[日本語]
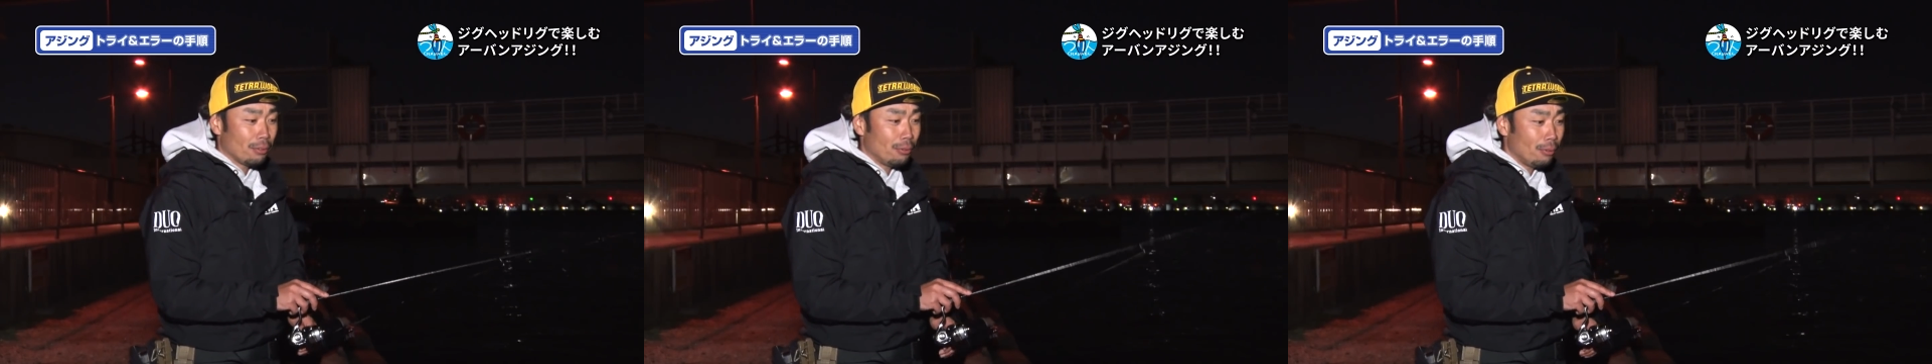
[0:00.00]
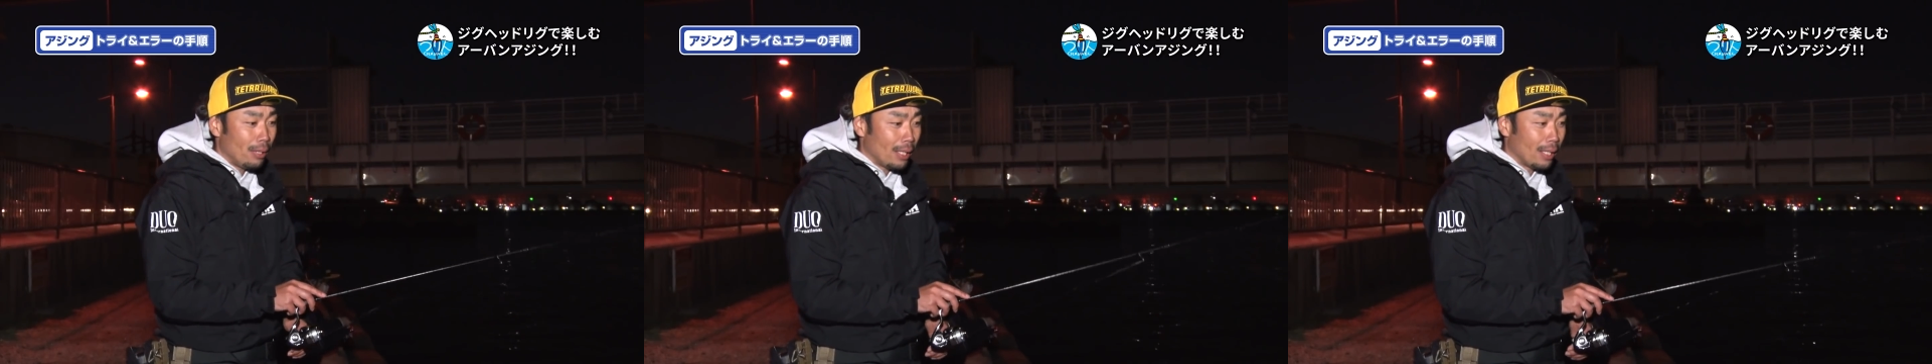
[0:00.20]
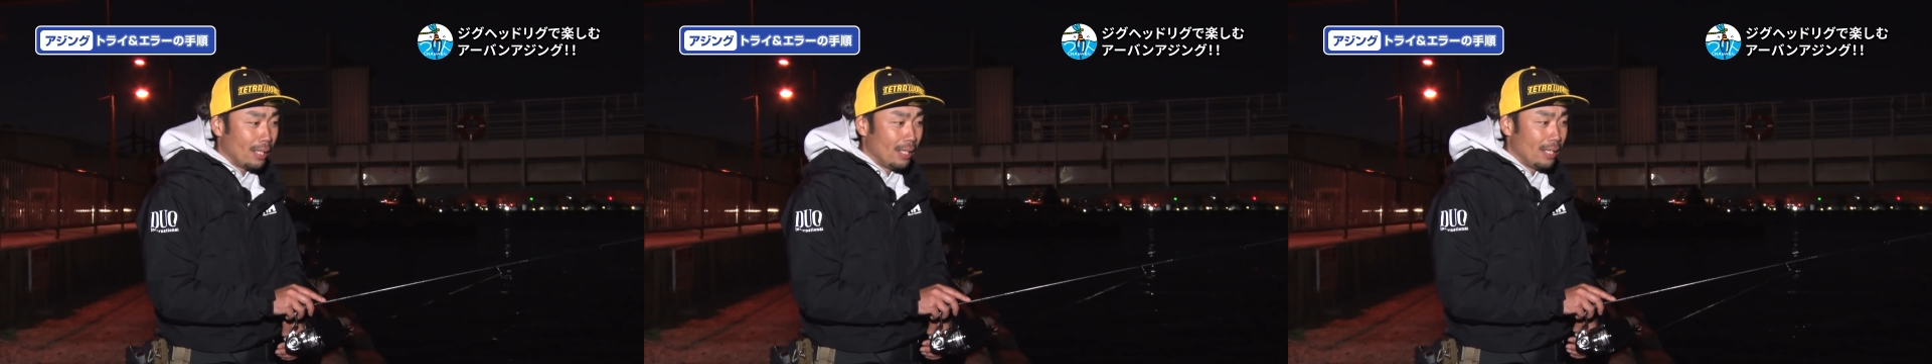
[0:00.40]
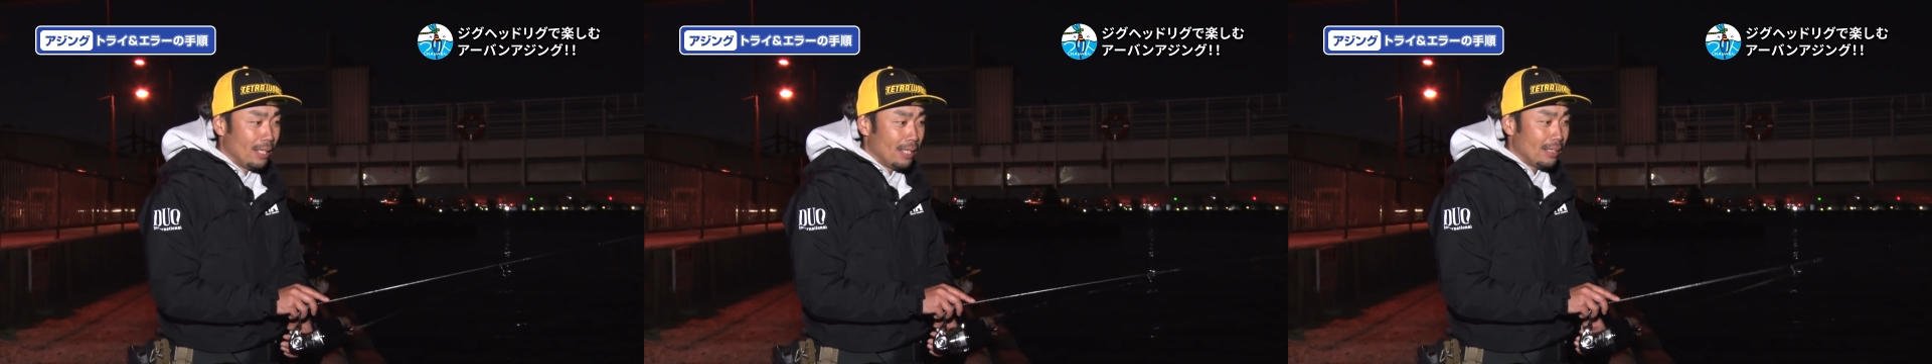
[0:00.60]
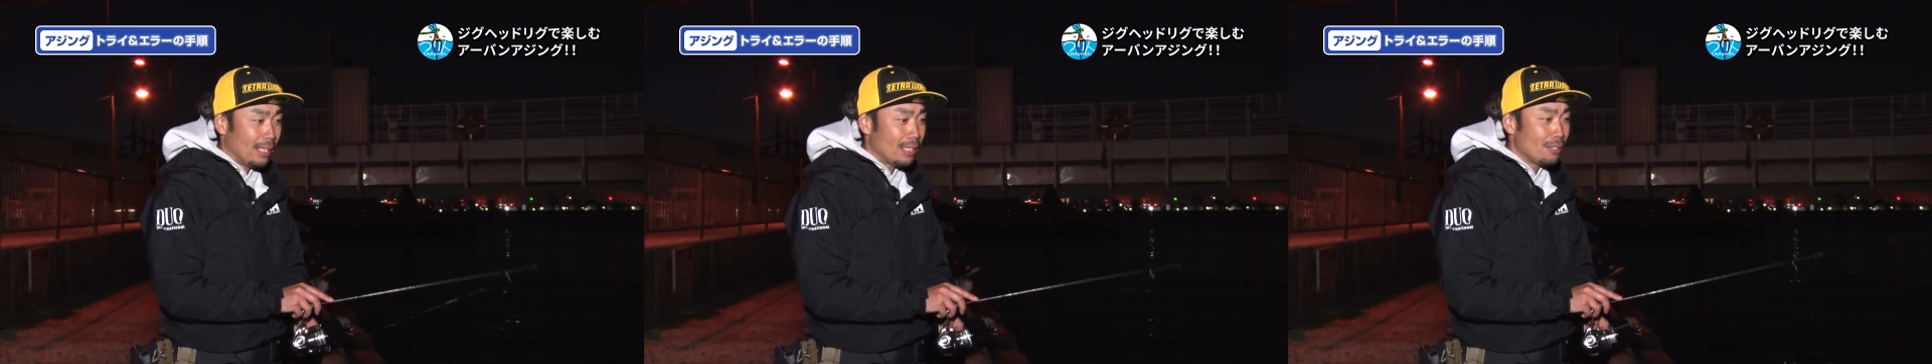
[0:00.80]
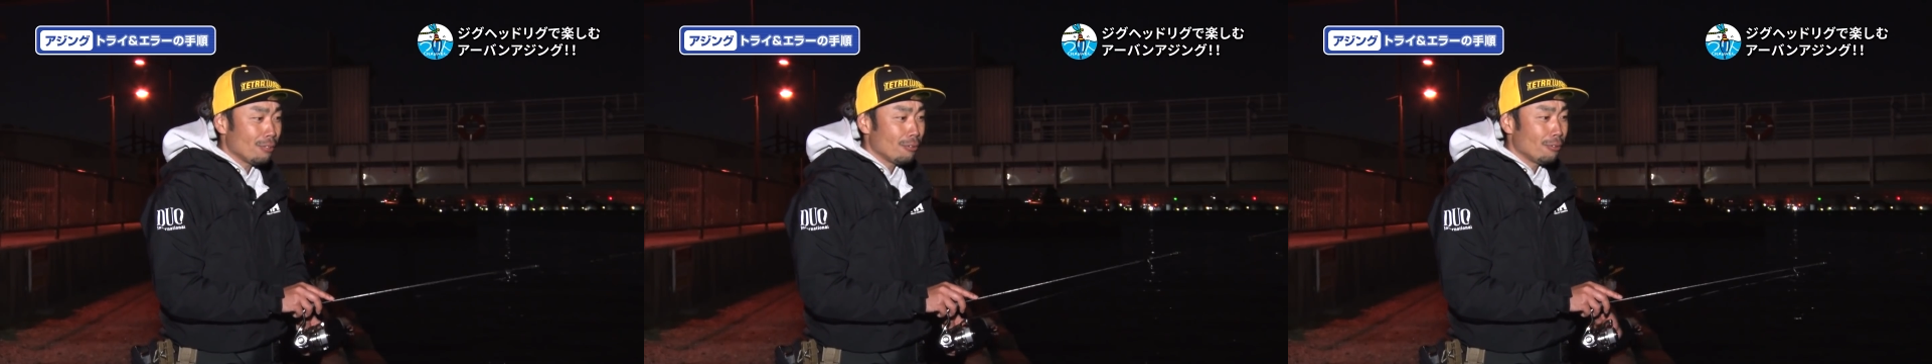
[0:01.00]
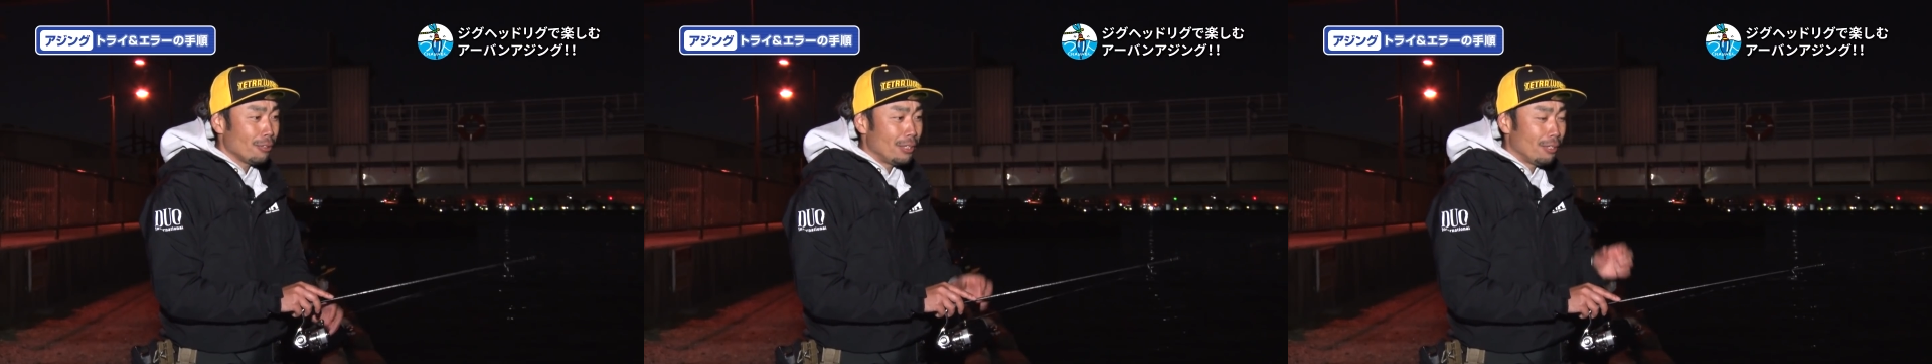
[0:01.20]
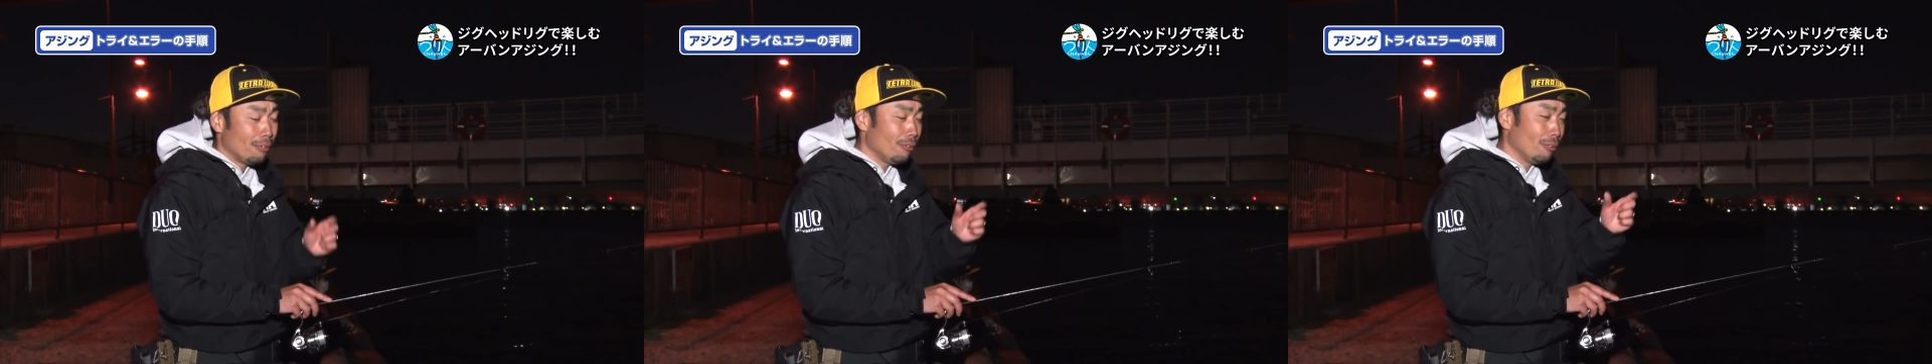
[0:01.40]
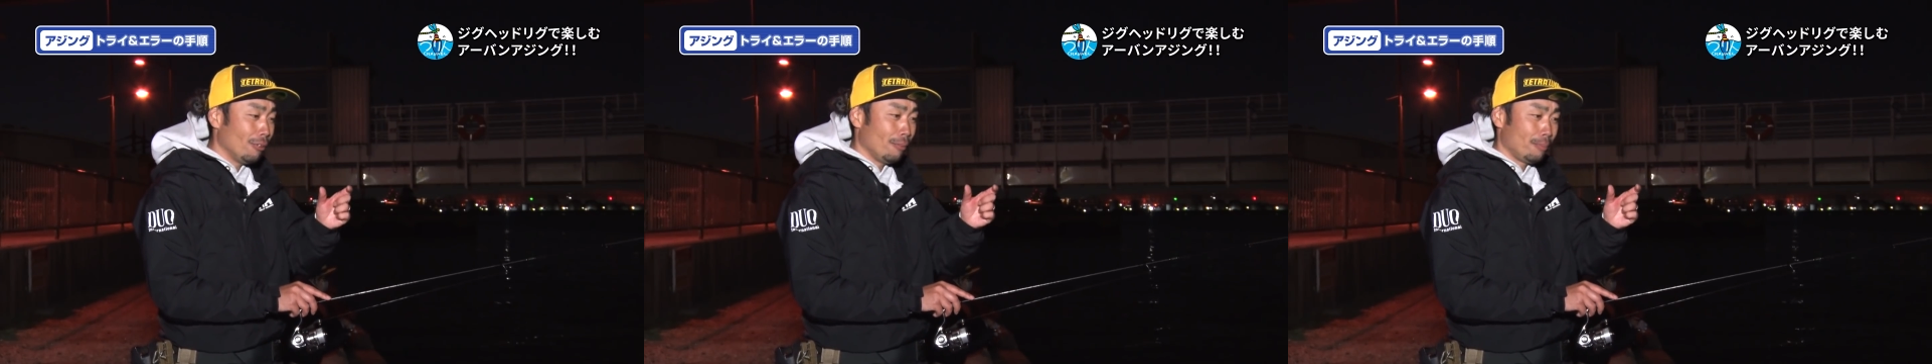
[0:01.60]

ことは多少の色の